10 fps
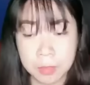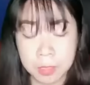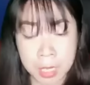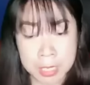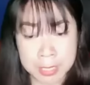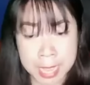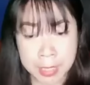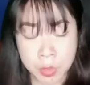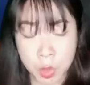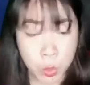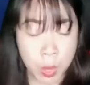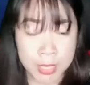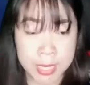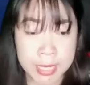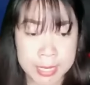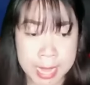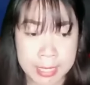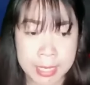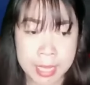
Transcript: Thời gian trôi qua rất nhanh